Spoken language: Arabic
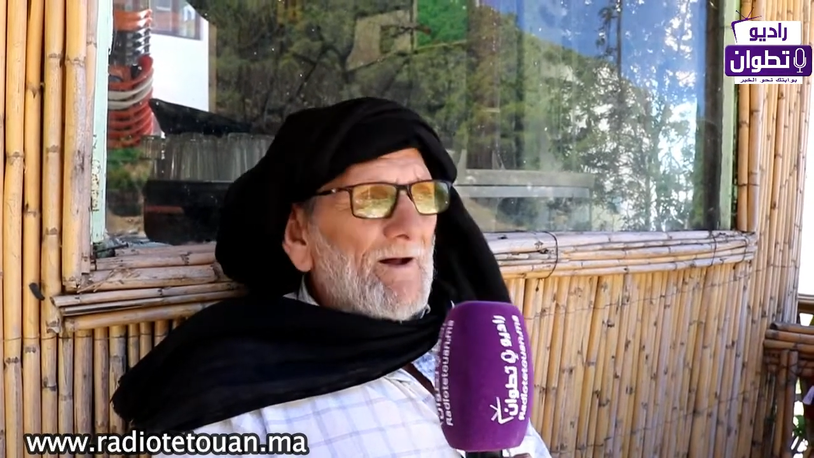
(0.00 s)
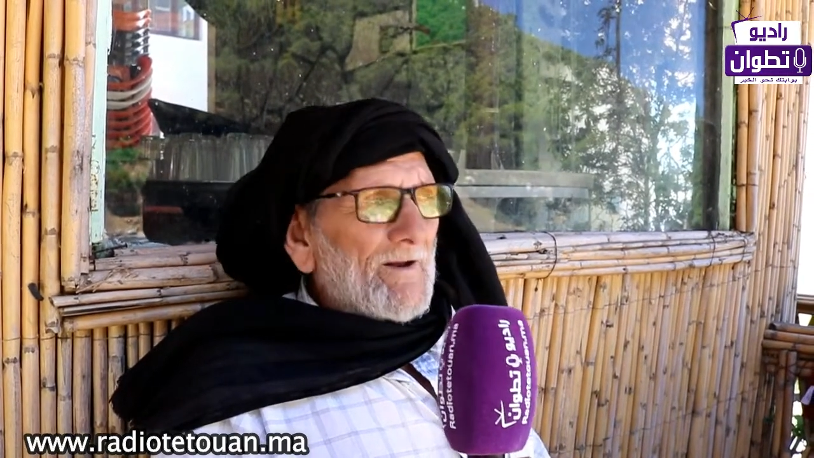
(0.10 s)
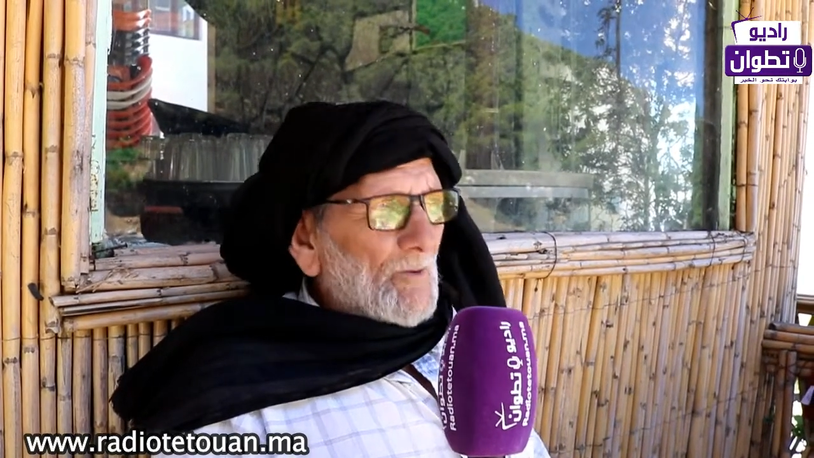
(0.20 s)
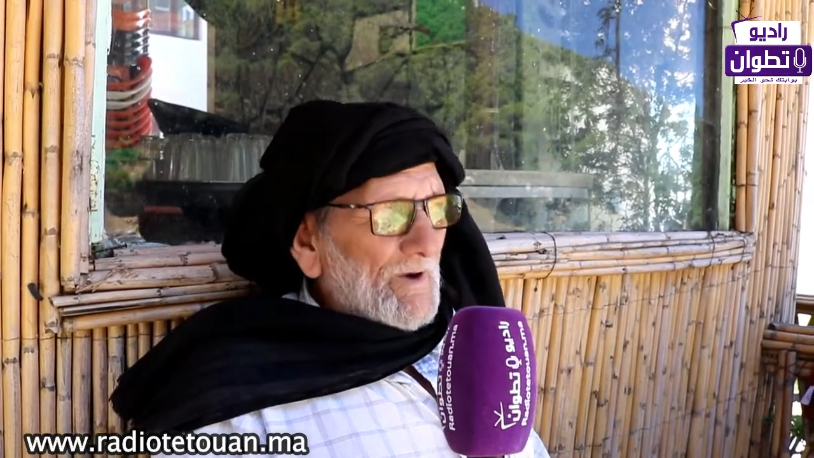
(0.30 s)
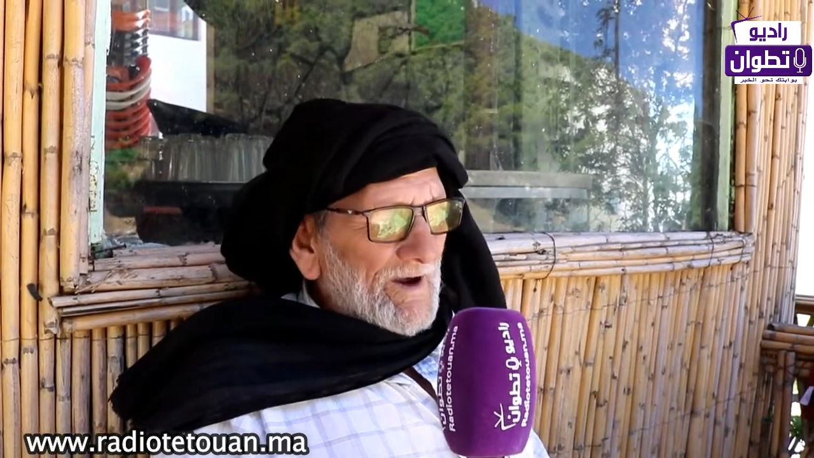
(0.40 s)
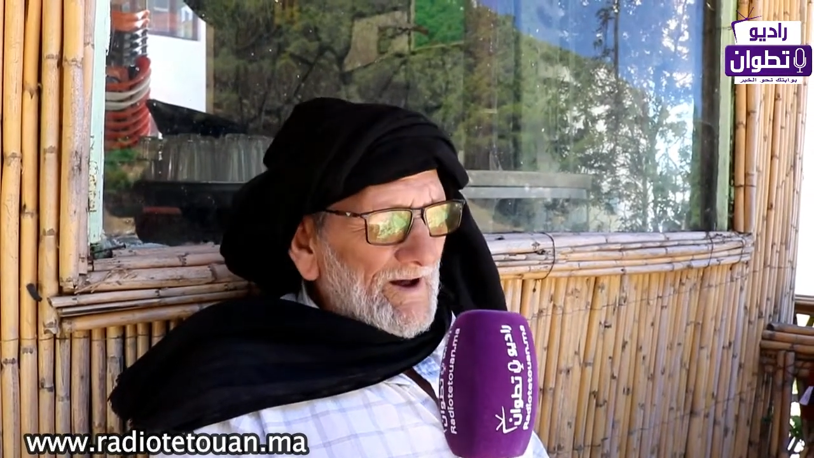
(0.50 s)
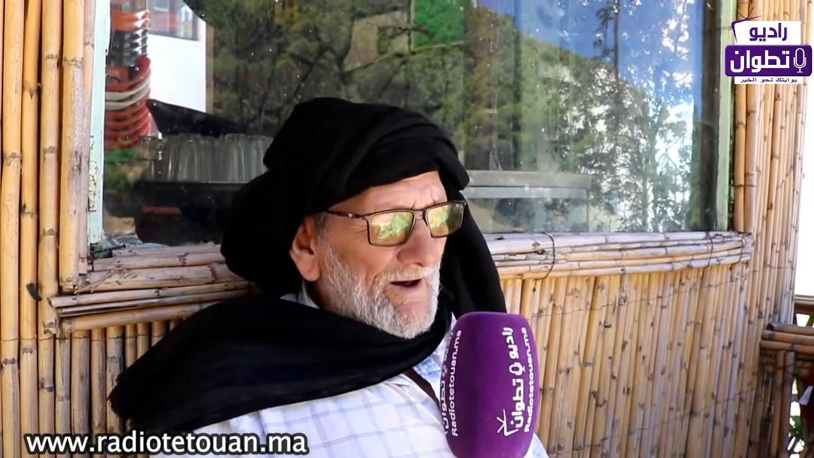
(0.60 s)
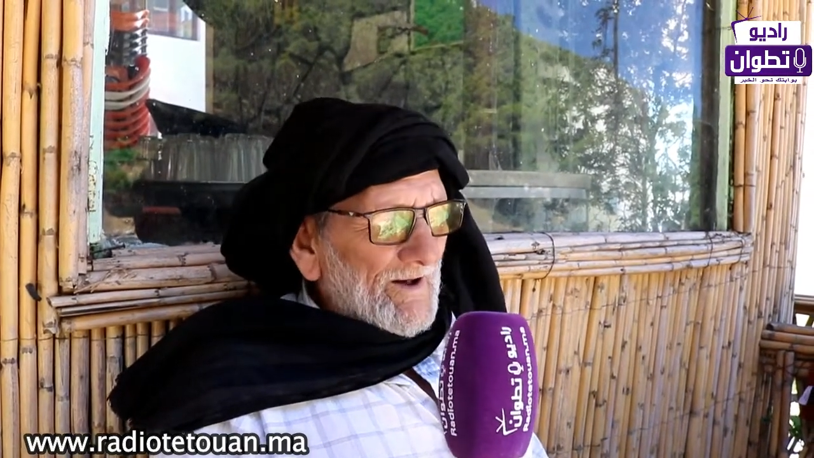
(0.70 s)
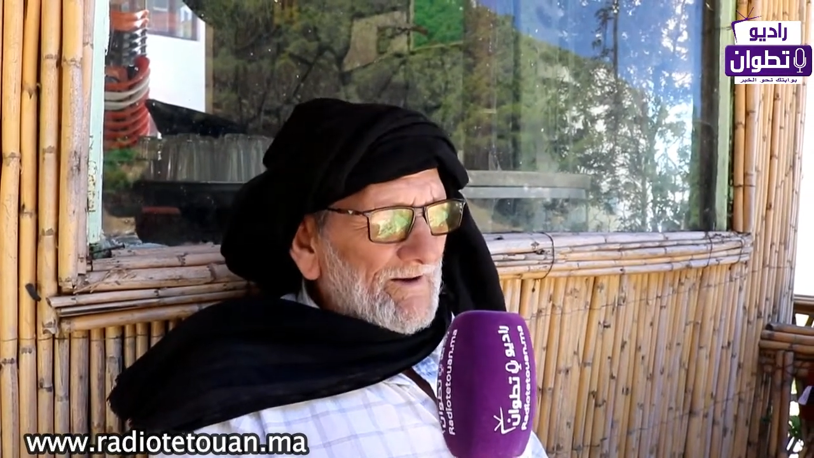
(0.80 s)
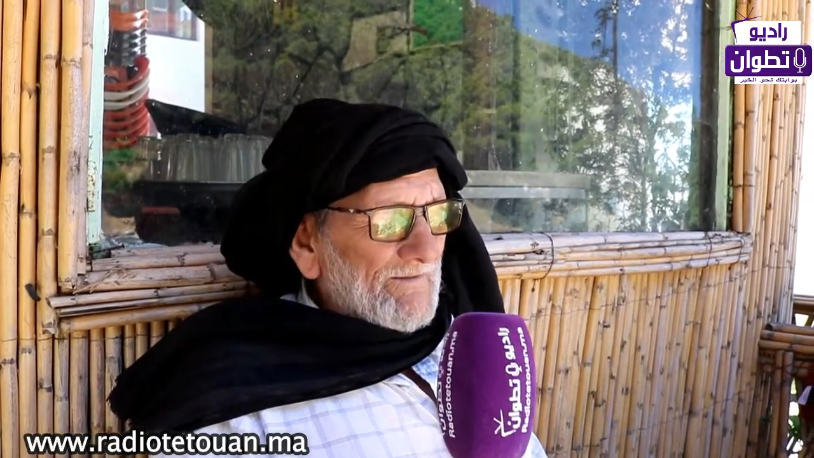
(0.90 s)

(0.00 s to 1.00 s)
الواد الحار